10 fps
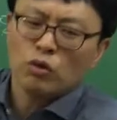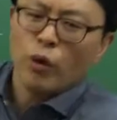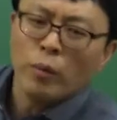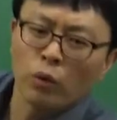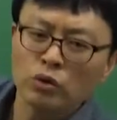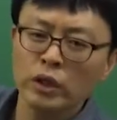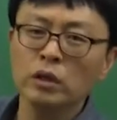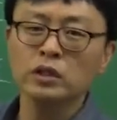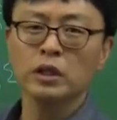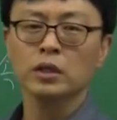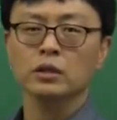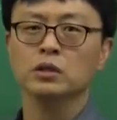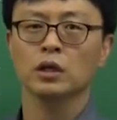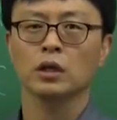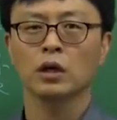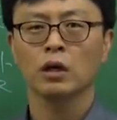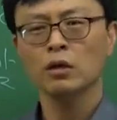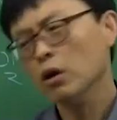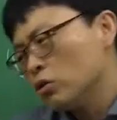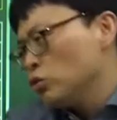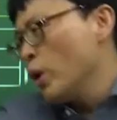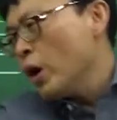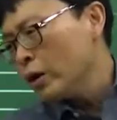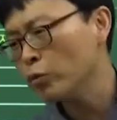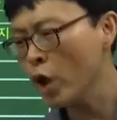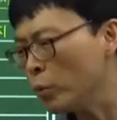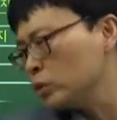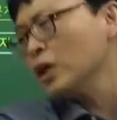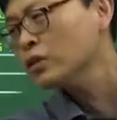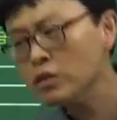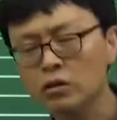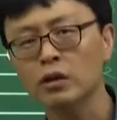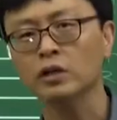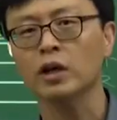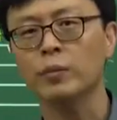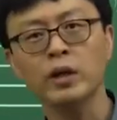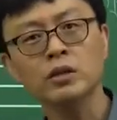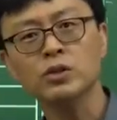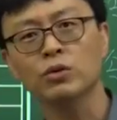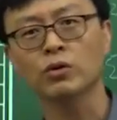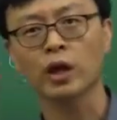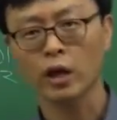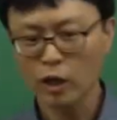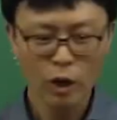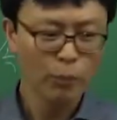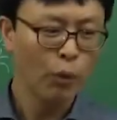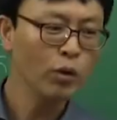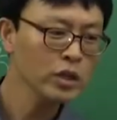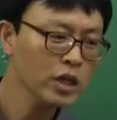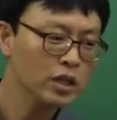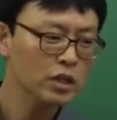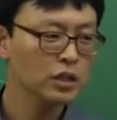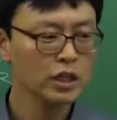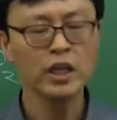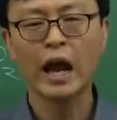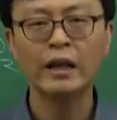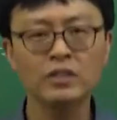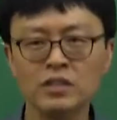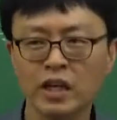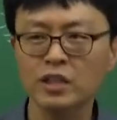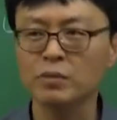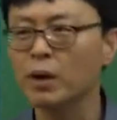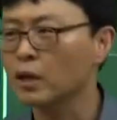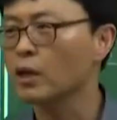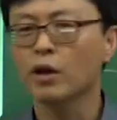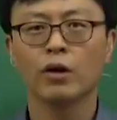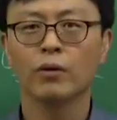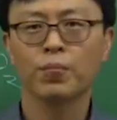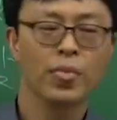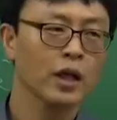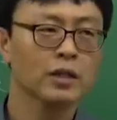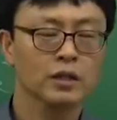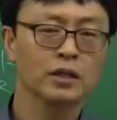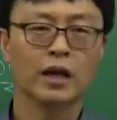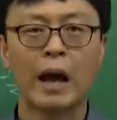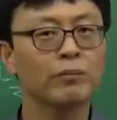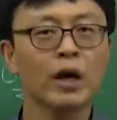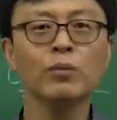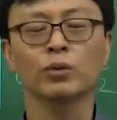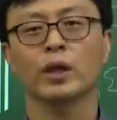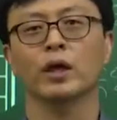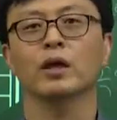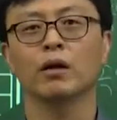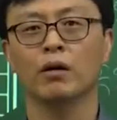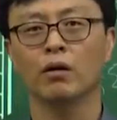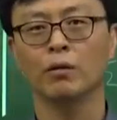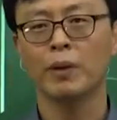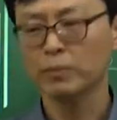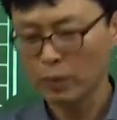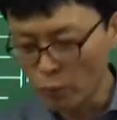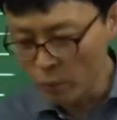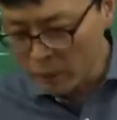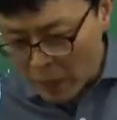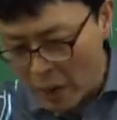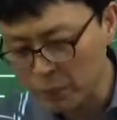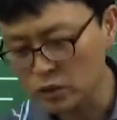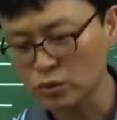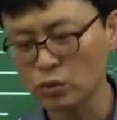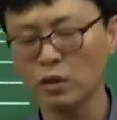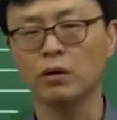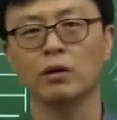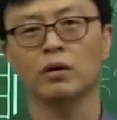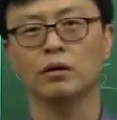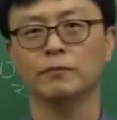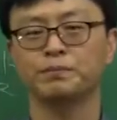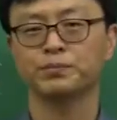그거 왜 모르죠? 이런 거 있잖아 그치? 야 그거 왜, 아, 왜못 알았더냐 뭐 그걸 갖다가 막 이런 식으로 이렇게 본인이 그 이 앉은 자리에서 막 감당을 못해 어, 막, 막 몸이 막 앞으로 쏠려 어.